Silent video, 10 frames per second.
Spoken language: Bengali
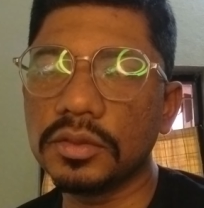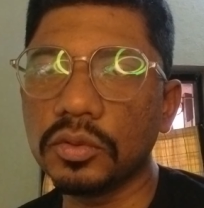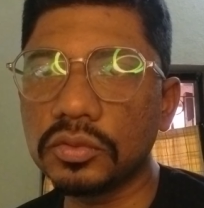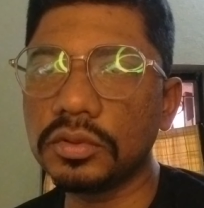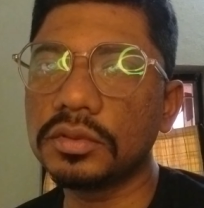
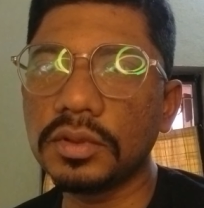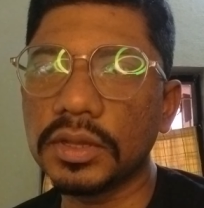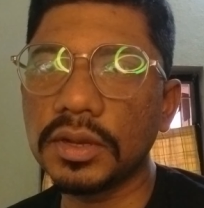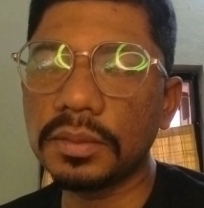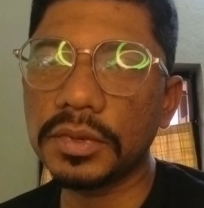নতুনত্ব
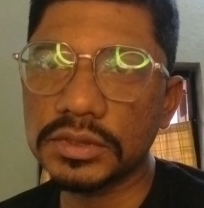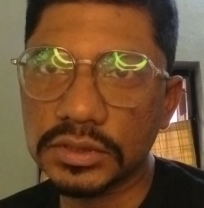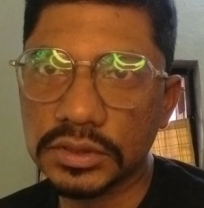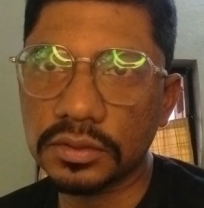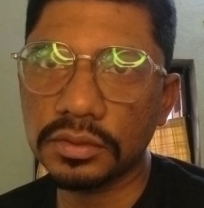আনার আমরা
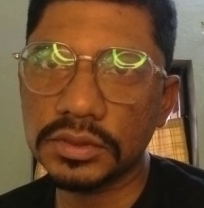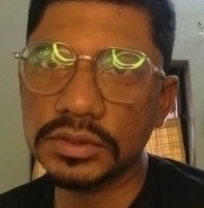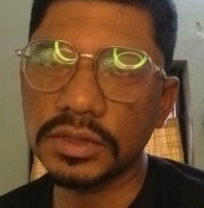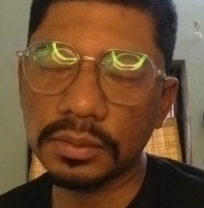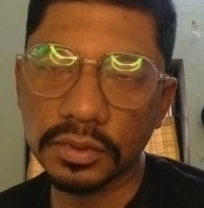চেষ্টা
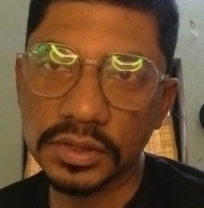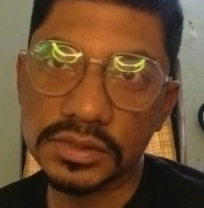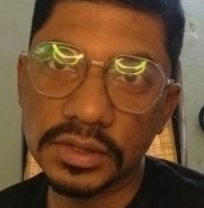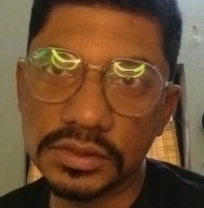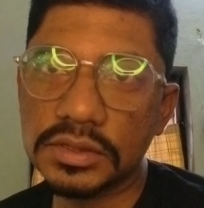করেছি এবং
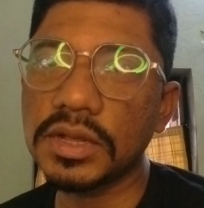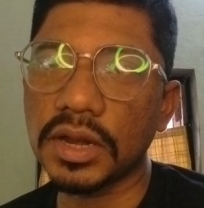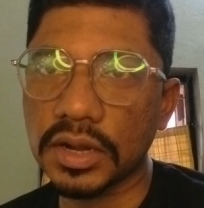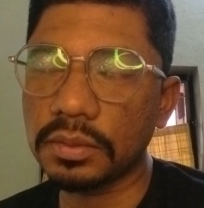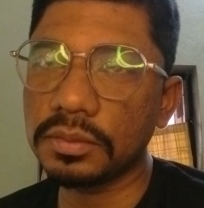রিসেন্ট যে
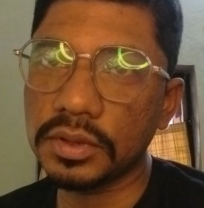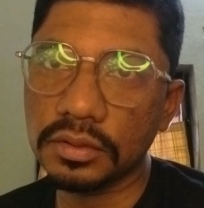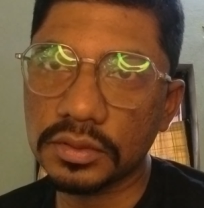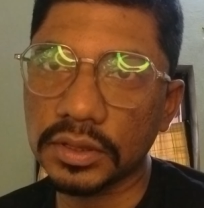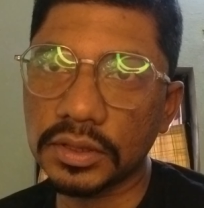ঝাড়গ্রামের
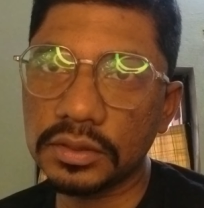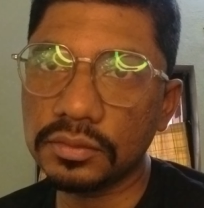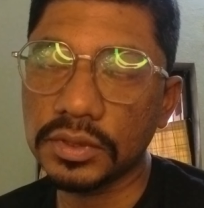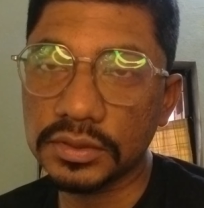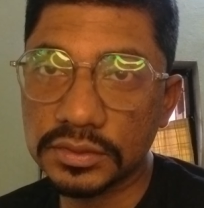ভিডিও তাতে
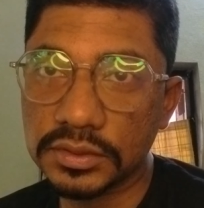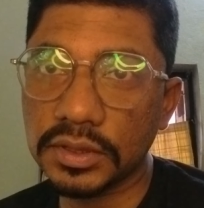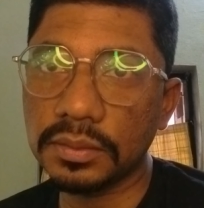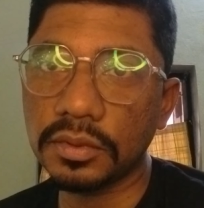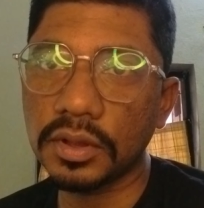কিন্তু হিস্ট্রি
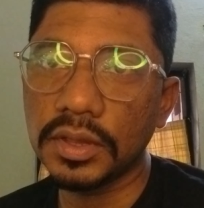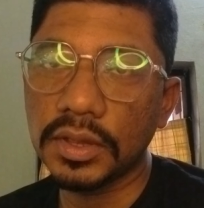এবং